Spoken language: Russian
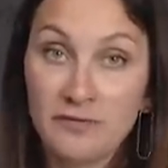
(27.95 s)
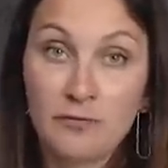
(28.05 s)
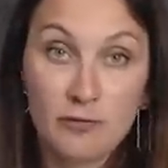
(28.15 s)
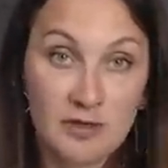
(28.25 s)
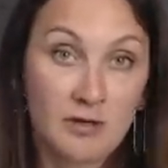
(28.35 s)

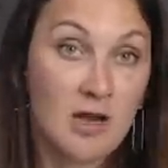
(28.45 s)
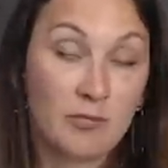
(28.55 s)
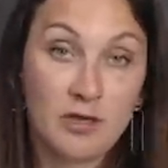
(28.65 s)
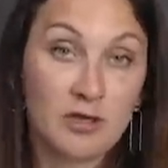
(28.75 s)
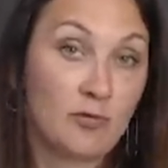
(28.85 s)
вы вроде
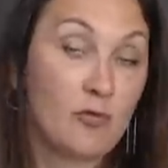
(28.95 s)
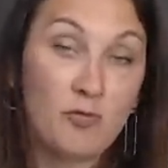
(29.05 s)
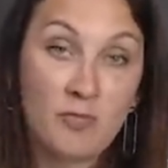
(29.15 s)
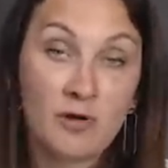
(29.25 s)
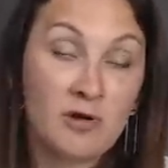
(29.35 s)
как бы даже
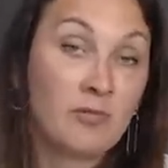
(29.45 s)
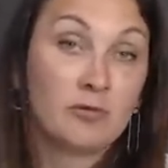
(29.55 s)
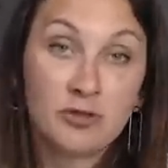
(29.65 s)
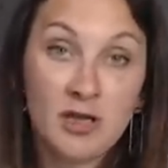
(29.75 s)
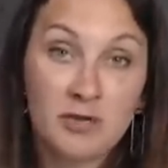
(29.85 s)
покуп-
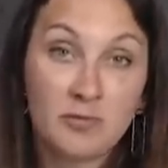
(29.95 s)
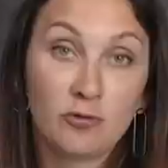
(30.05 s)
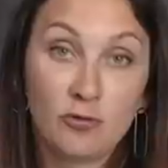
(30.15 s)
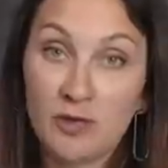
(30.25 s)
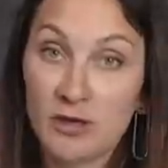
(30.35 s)
получаете по
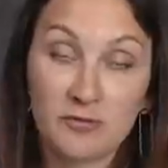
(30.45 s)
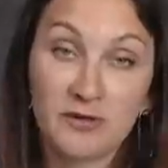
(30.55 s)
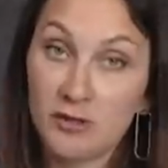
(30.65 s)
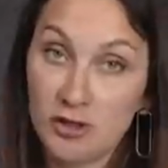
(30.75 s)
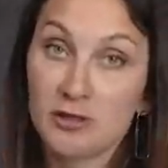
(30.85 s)
документам
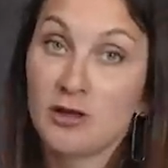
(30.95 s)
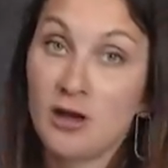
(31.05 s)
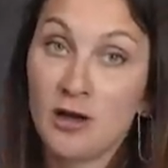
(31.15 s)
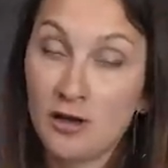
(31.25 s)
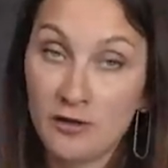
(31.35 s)

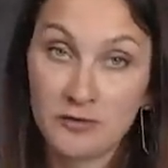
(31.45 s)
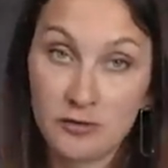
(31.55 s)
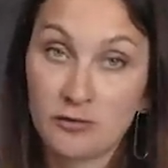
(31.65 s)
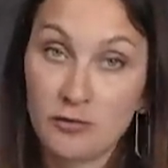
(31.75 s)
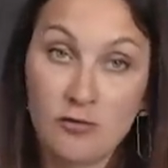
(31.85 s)
совершенно
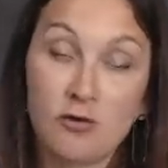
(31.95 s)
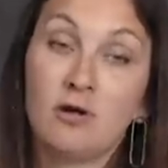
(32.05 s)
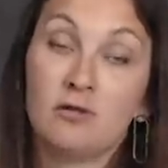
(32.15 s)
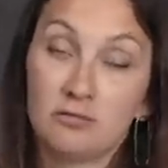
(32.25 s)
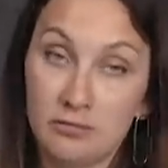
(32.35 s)
все
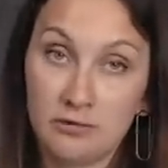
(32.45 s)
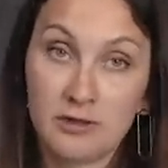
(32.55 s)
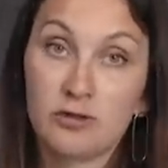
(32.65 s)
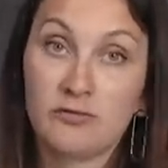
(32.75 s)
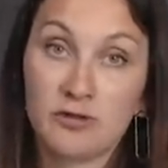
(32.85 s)
то,
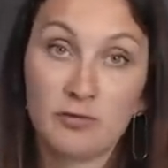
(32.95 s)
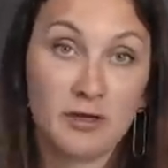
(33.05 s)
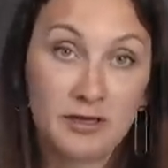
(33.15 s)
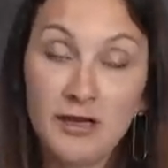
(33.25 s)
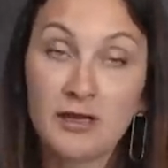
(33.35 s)
за что вы
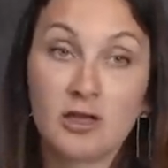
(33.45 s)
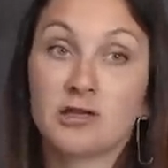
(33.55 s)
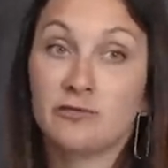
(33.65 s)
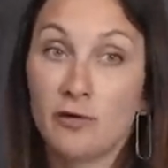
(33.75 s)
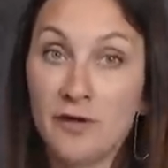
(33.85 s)
заплатили,
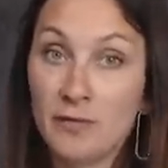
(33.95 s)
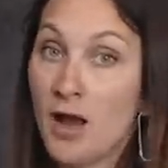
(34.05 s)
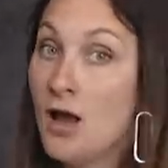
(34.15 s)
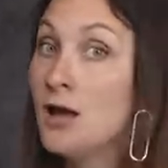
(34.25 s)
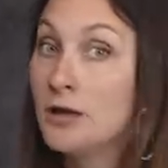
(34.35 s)
даже вовремя,